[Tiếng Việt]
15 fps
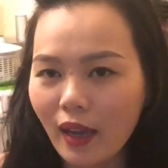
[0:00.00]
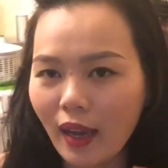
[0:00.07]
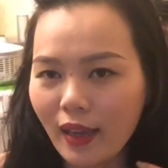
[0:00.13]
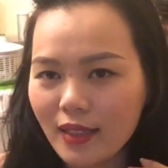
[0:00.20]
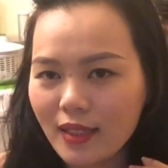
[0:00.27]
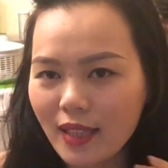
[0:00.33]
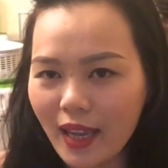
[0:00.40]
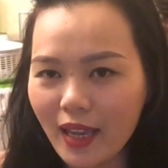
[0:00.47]

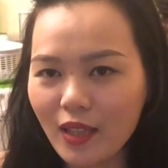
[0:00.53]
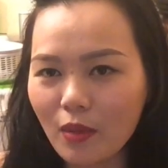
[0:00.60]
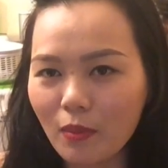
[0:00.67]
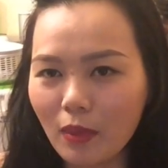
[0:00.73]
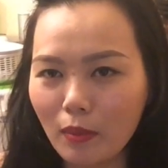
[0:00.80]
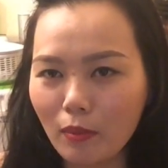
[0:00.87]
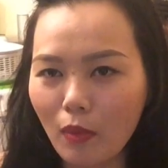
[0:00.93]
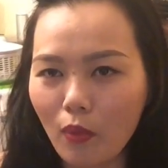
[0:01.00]
hãy share cho
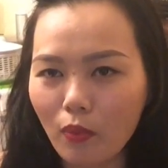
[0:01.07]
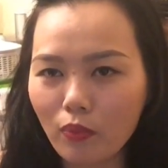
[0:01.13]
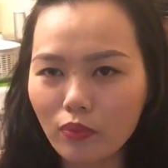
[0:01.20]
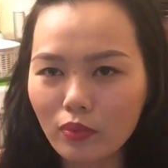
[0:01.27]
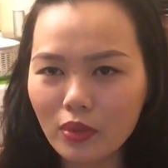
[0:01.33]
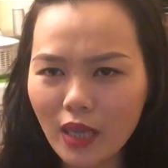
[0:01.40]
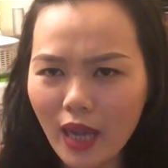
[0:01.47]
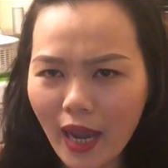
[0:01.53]
mình một
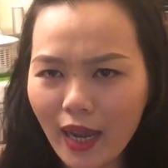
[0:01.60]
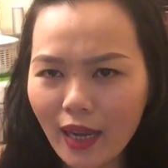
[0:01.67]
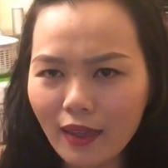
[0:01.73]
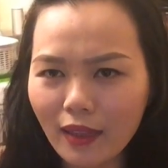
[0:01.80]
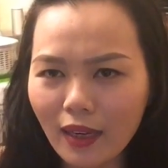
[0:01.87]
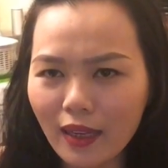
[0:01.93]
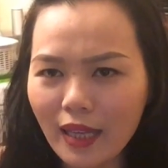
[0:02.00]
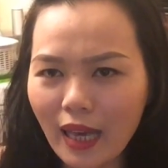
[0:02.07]

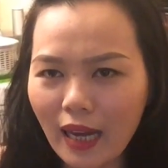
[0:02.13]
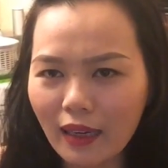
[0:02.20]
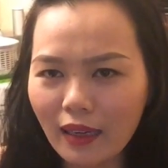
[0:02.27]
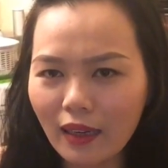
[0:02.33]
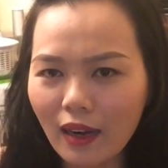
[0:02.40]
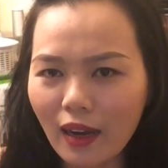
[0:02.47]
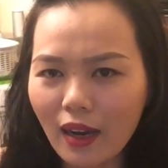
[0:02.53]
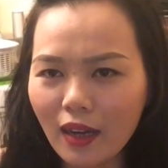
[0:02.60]
trang để
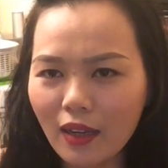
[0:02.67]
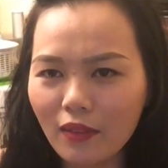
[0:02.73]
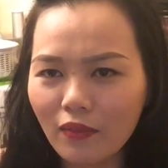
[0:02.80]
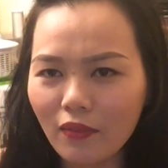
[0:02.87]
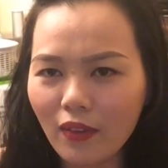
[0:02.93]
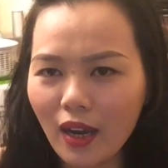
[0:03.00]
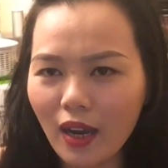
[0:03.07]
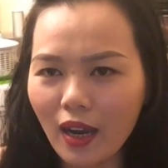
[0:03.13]
dành
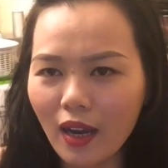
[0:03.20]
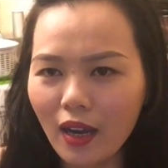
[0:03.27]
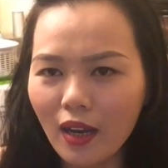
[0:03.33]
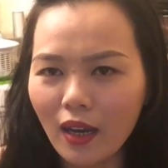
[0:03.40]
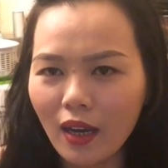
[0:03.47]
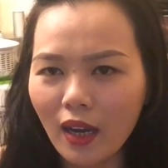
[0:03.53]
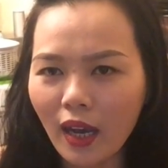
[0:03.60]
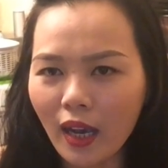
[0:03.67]
lên, và
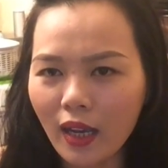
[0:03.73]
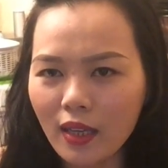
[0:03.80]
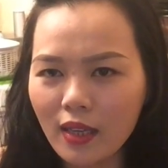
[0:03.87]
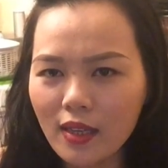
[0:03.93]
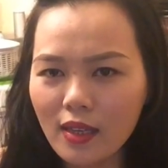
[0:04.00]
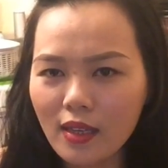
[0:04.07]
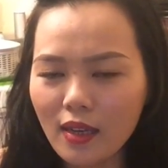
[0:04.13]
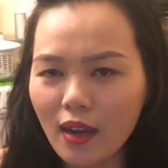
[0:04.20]

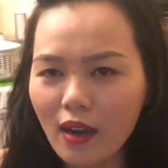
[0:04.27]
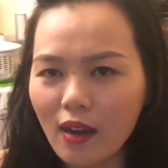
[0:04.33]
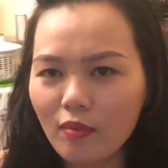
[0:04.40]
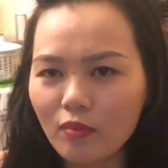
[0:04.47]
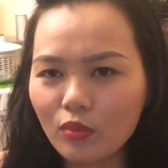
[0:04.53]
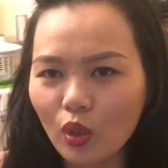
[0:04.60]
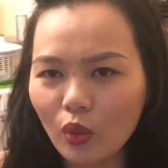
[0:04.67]
hãy um,